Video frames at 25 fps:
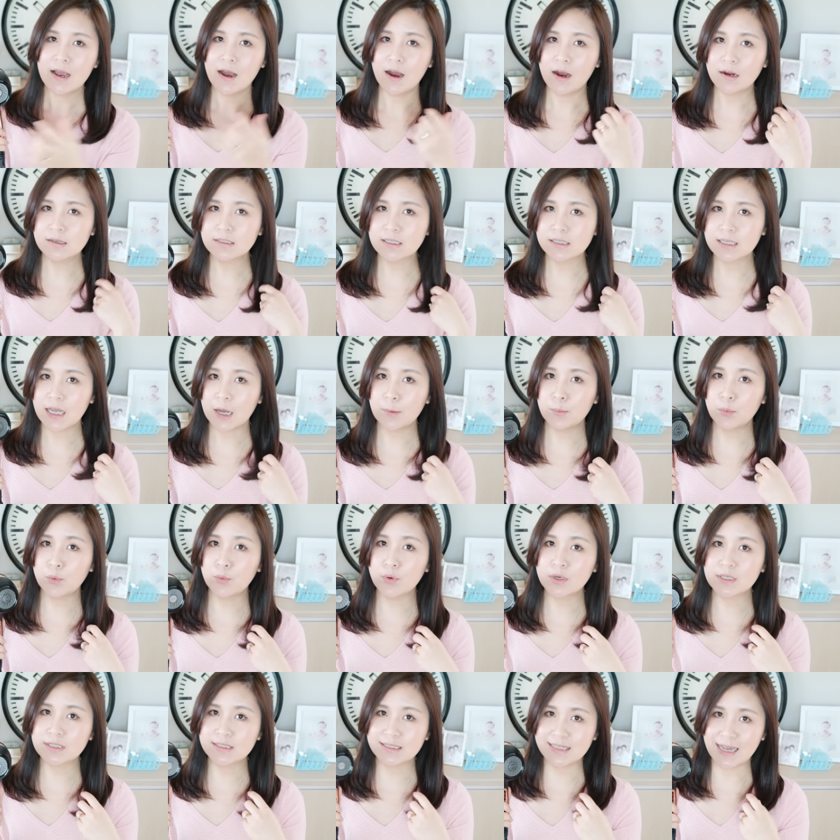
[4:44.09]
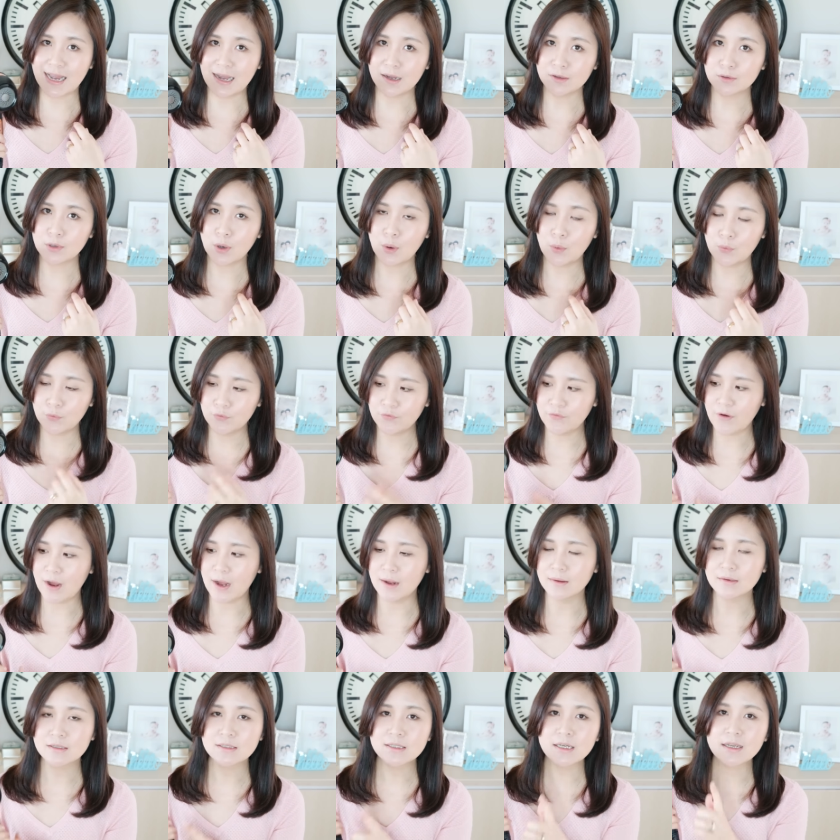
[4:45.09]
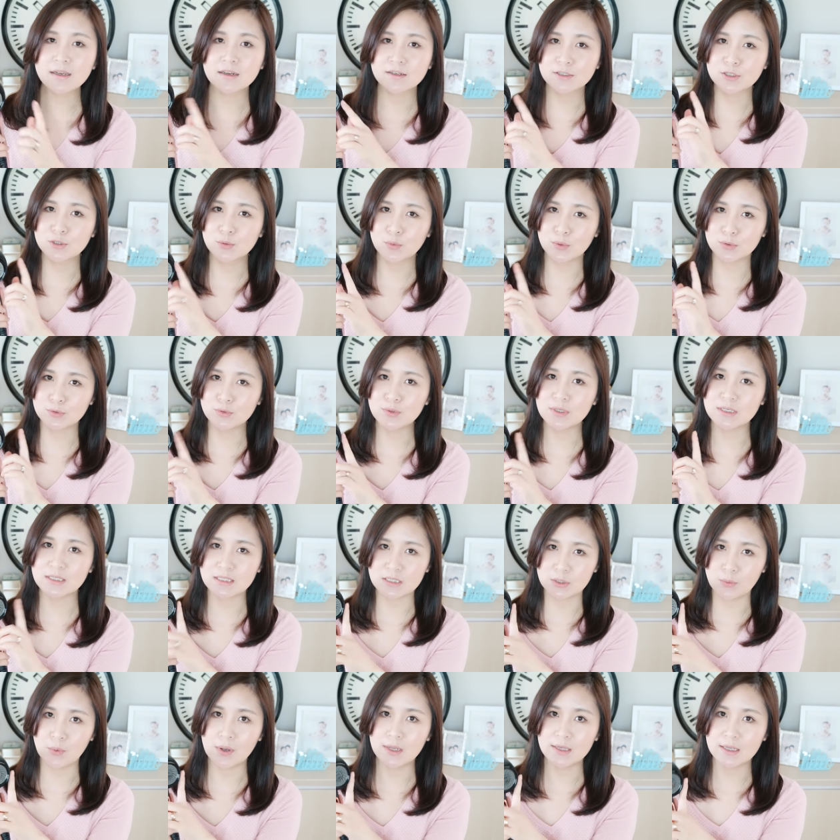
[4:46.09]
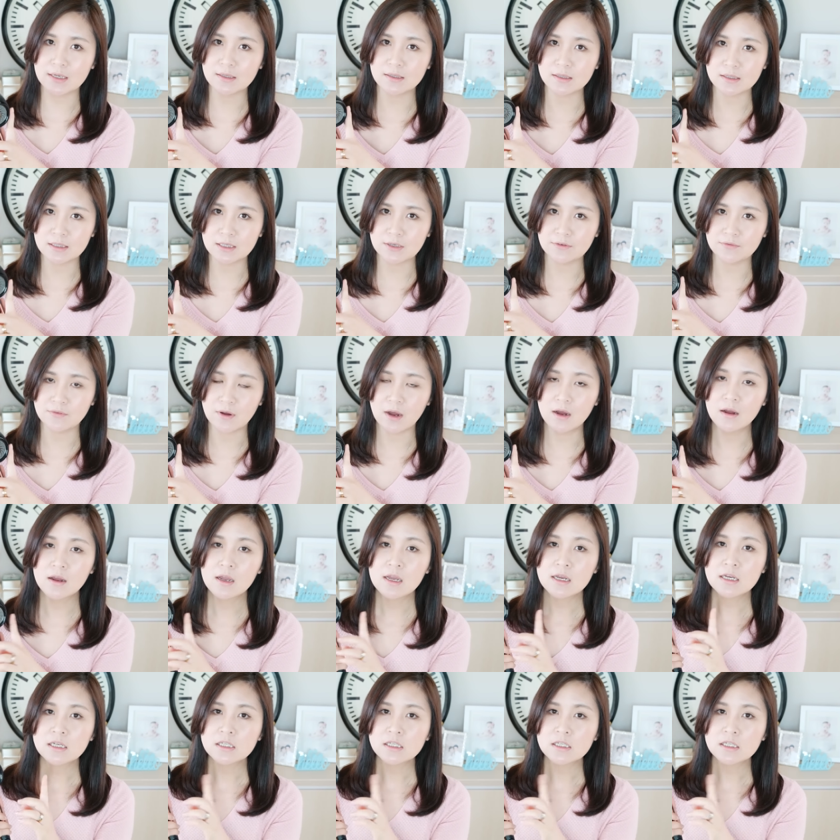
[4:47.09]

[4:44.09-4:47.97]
而且它不会夹头发，这个是我最喜欢它的地方。